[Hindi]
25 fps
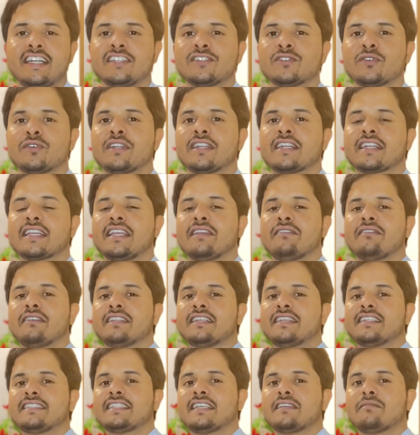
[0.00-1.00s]
डिसऑर्डर की
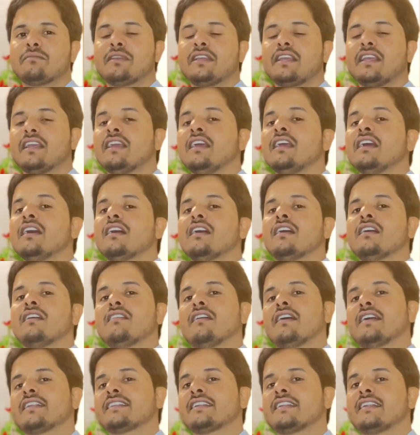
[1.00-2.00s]
वजह से भी
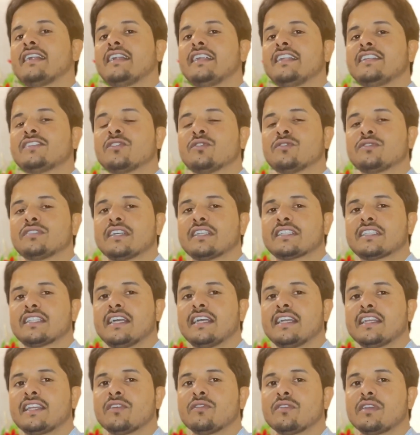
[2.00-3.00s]
आर्थराइटिस हो सकता
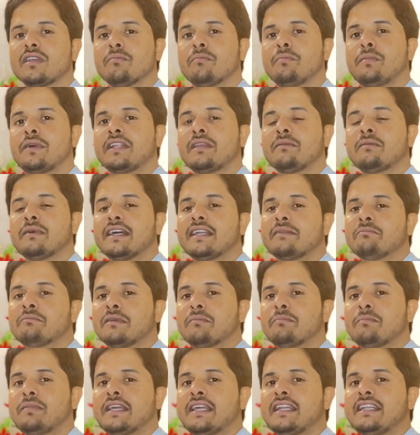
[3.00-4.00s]
है क्योंकि परिवार में
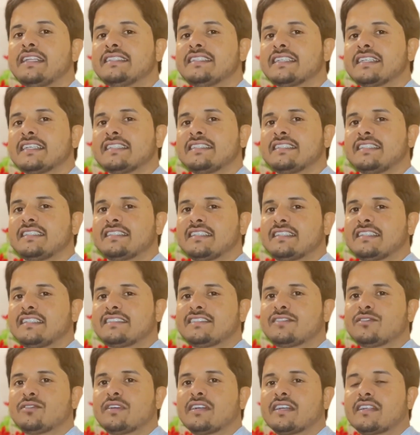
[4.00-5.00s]
पहले से किसी
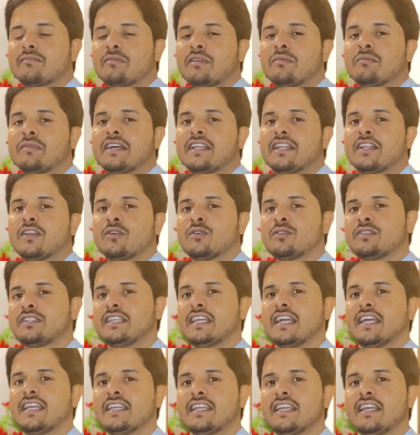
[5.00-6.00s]
सदस्य को अगर बीमारी होती
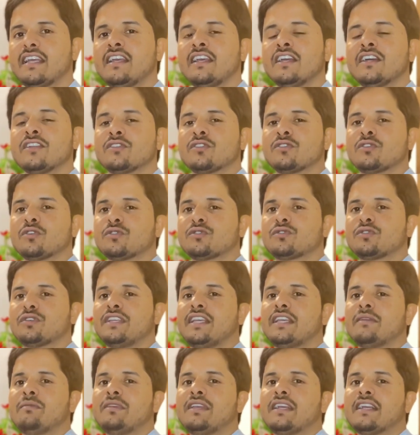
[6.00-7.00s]
आई है तो दोस्तों
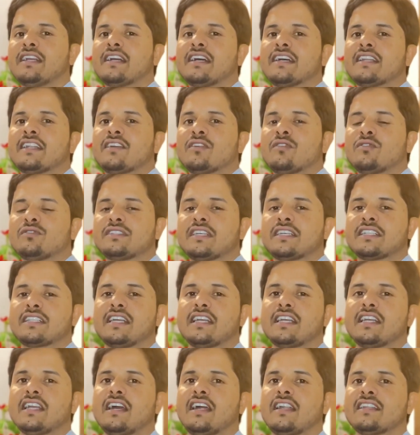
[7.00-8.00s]
ये भी एक कारण हो सकता है
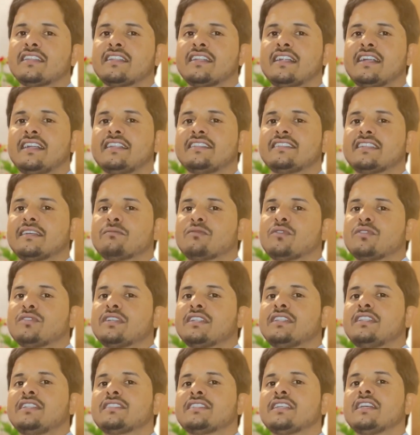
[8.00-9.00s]
कि आर्थराइटिस आपको
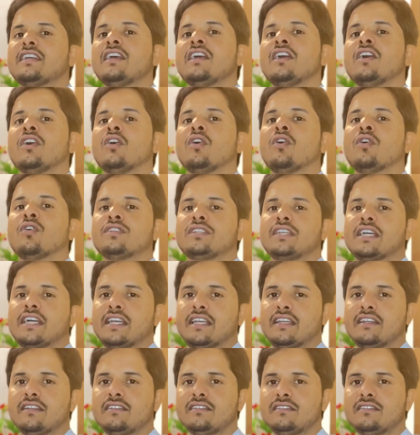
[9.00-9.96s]
जल्दी से हो जाए